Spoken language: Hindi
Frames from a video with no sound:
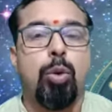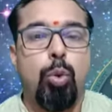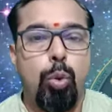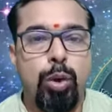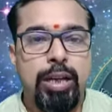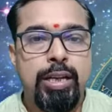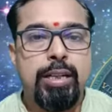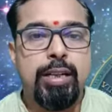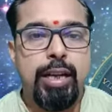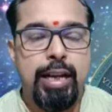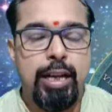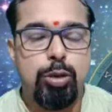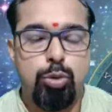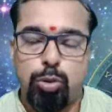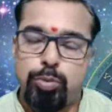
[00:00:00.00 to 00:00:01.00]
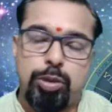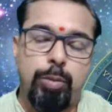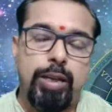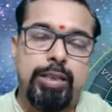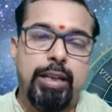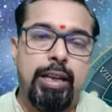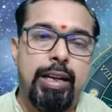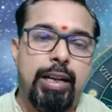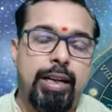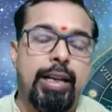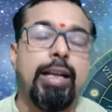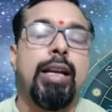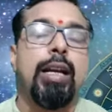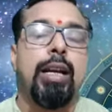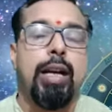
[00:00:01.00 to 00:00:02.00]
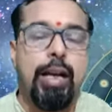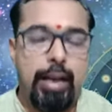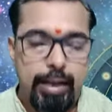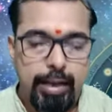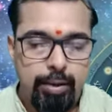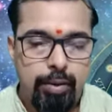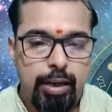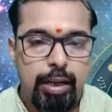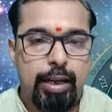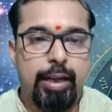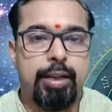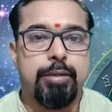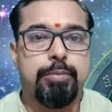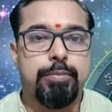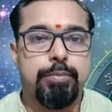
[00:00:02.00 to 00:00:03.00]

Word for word: कोई नया शुभ समाचार लेके आने वाला है